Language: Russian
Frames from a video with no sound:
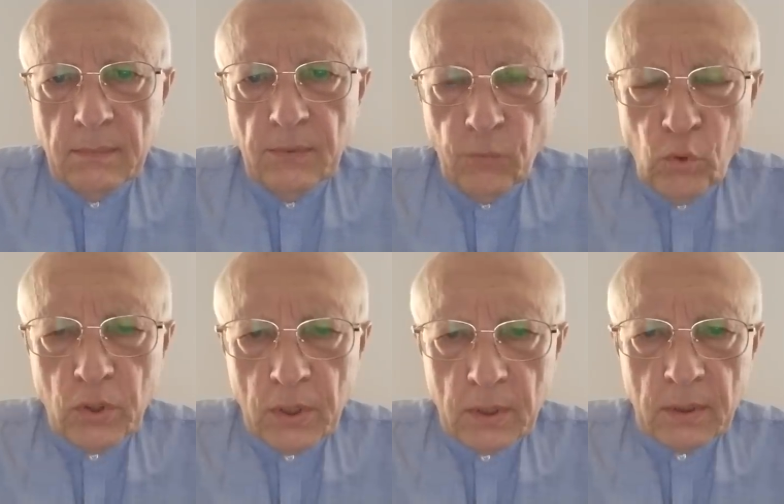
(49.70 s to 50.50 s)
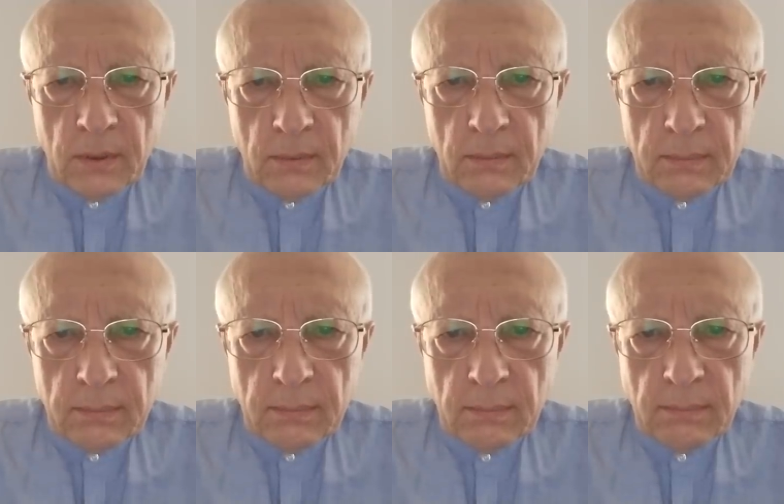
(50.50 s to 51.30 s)
двух
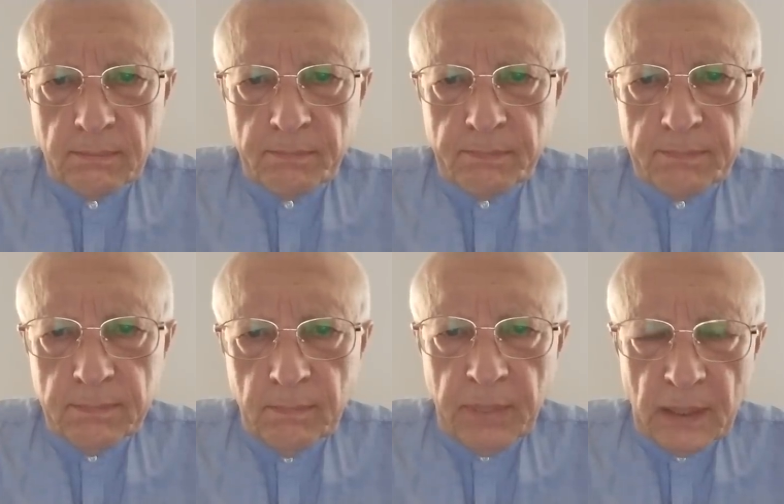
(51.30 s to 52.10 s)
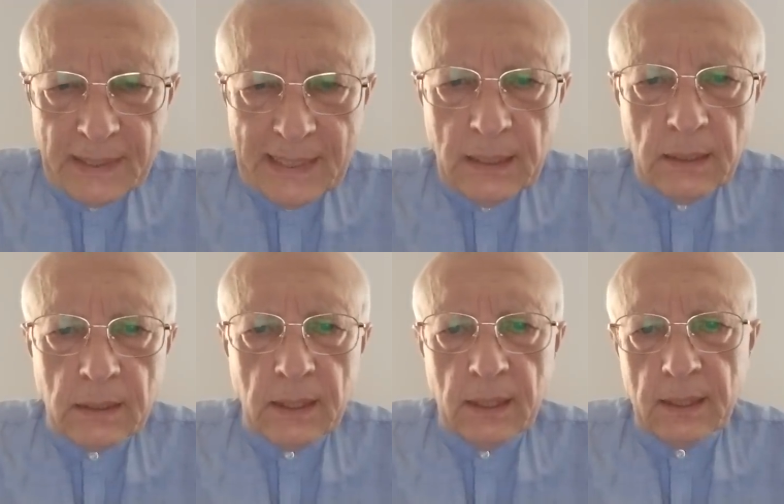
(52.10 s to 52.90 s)

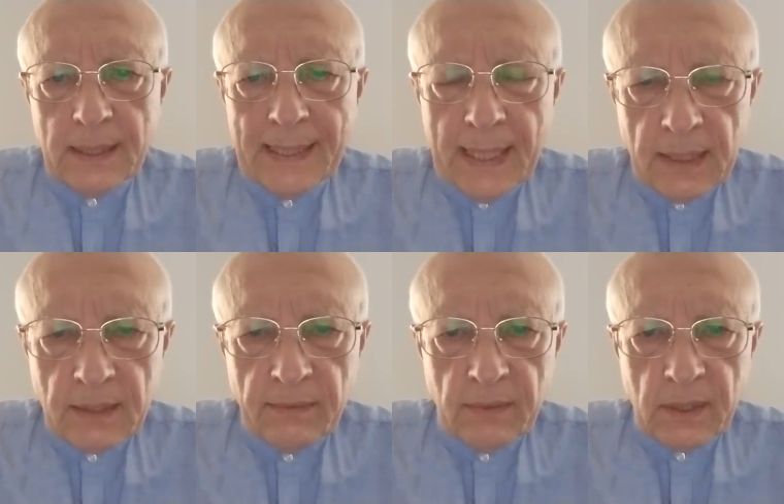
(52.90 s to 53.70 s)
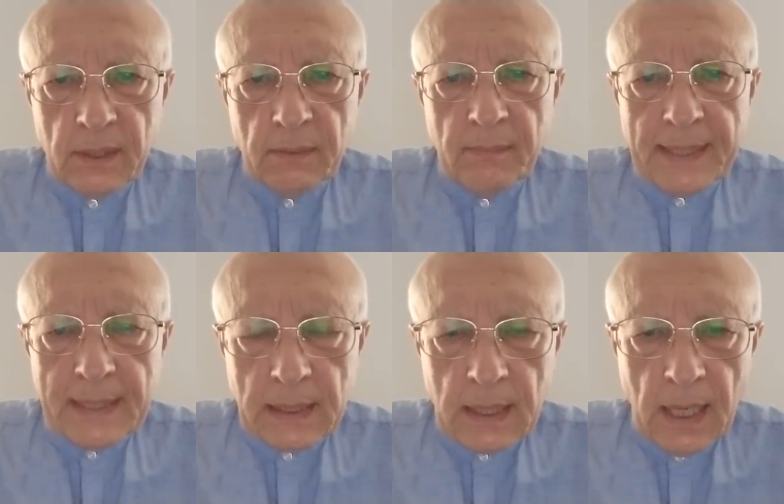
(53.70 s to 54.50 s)
балтийских газовых
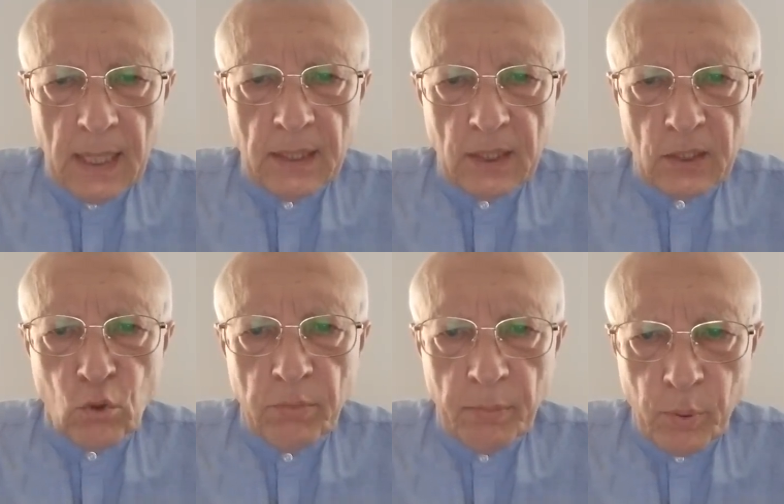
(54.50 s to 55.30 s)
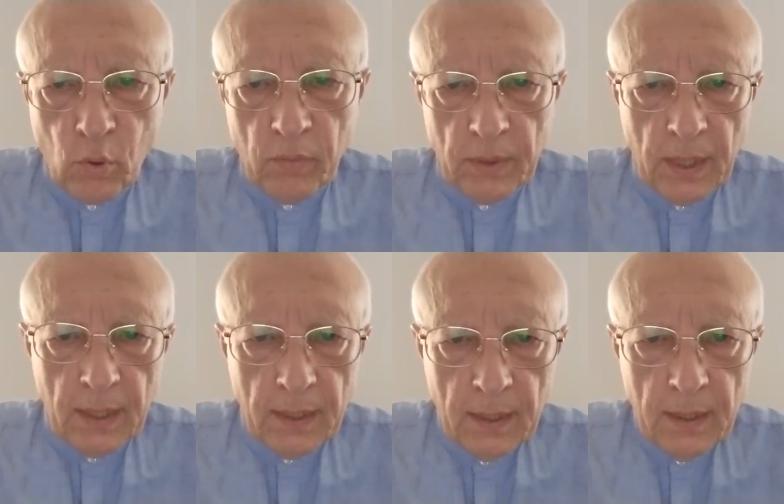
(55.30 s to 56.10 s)
магистральных
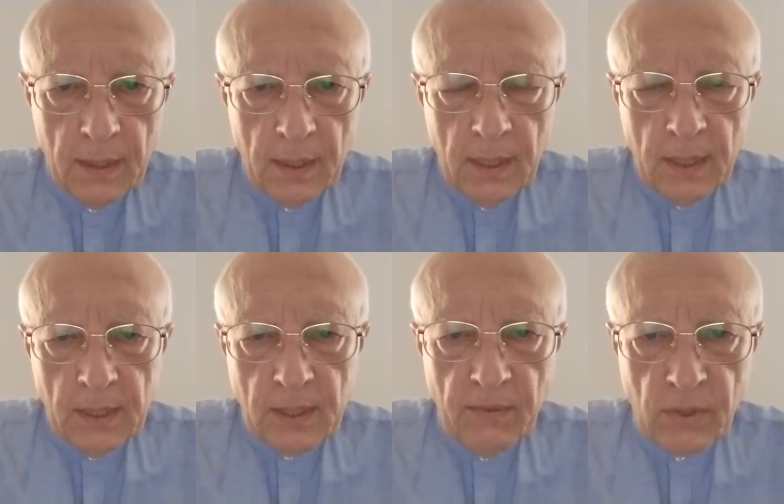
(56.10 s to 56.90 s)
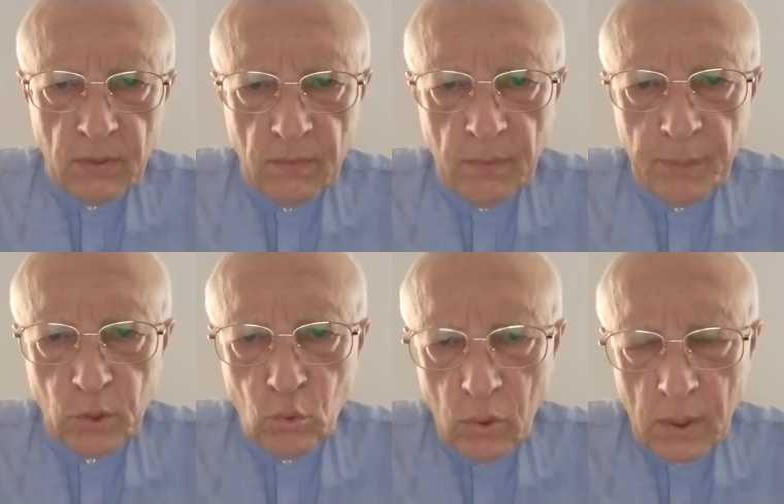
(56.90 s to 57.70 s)
трубопровода. Северного
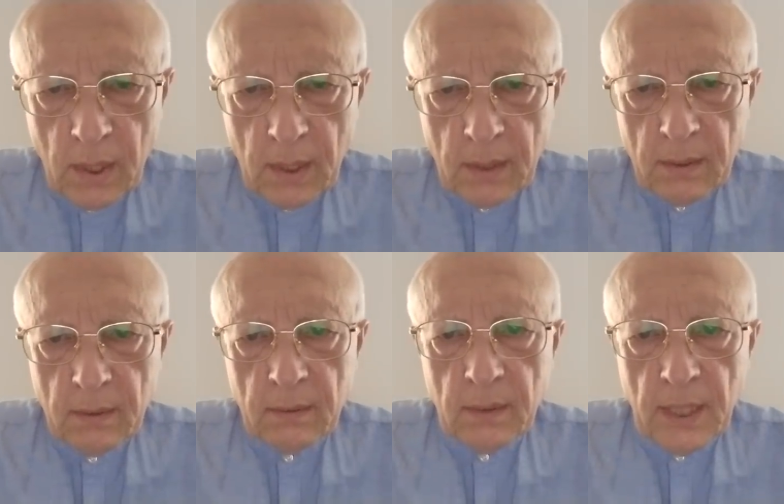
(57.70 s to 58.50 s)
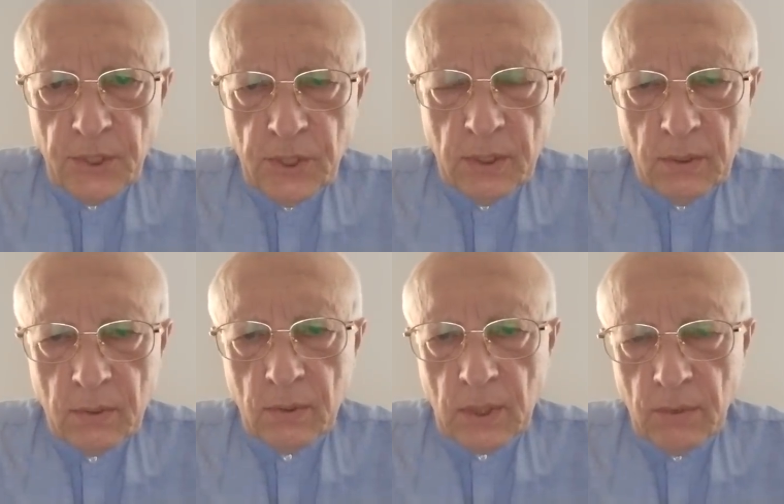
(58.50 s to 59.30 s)
потока
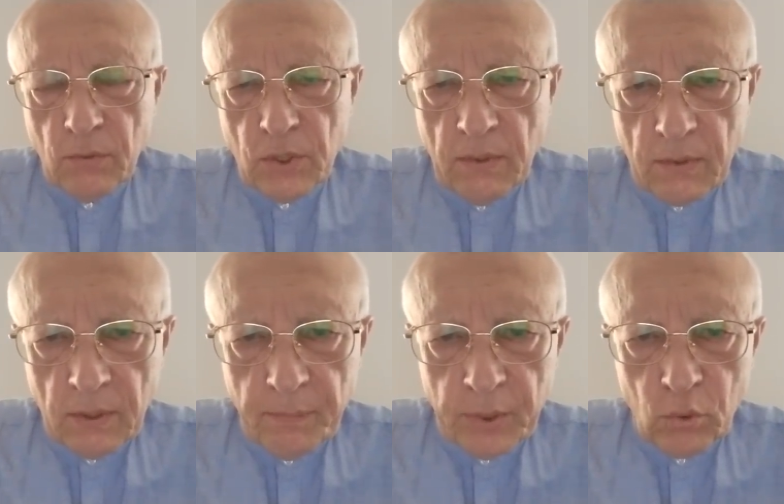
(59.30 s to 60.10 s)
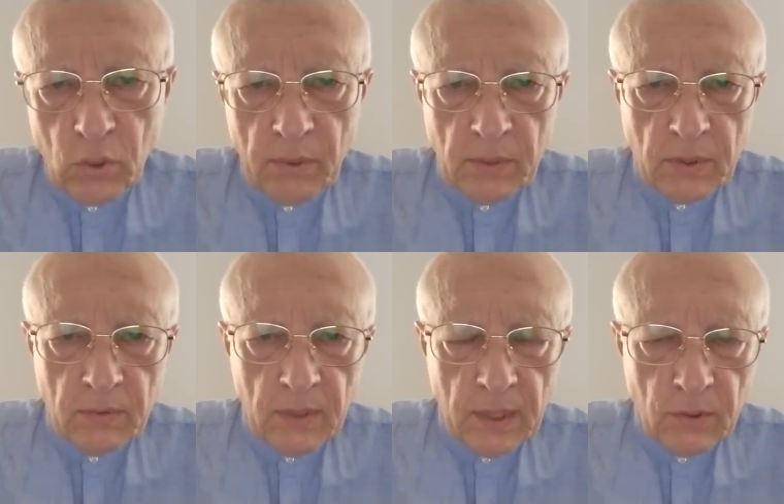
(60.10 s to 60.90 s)
Один, они его северным потоком
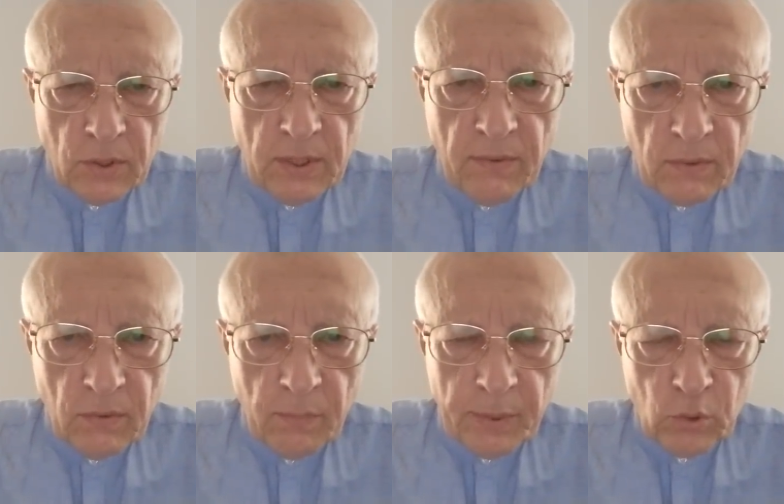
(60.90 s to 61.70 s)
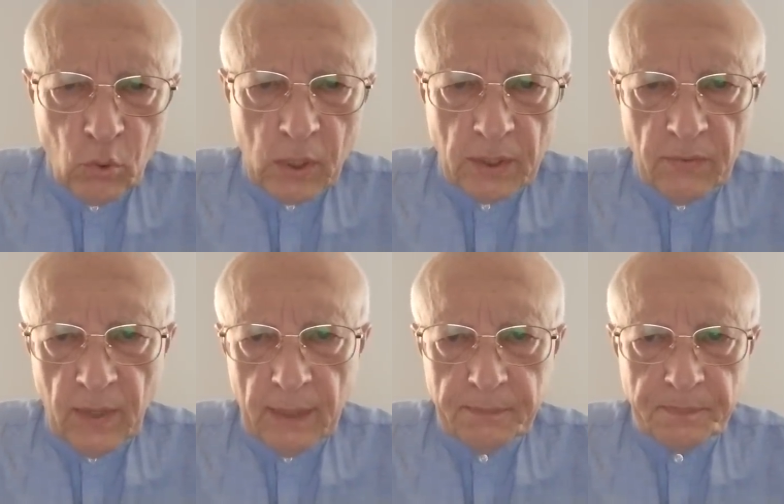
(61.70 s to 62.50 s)
называют, и Северного потока
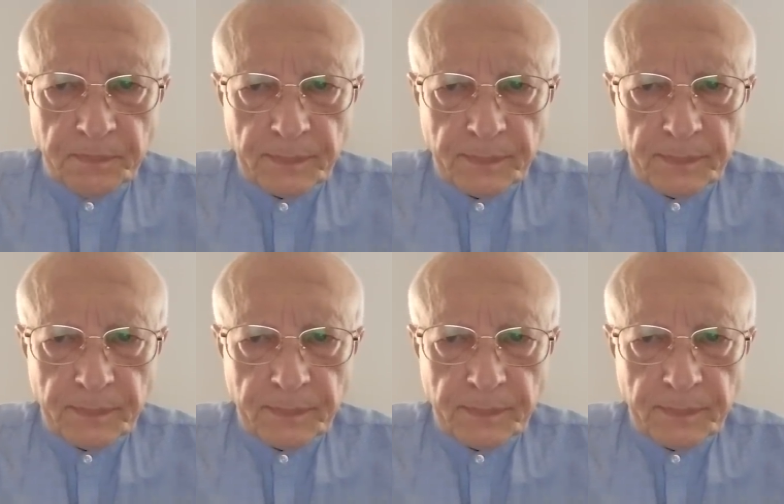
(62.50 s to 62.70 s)
два.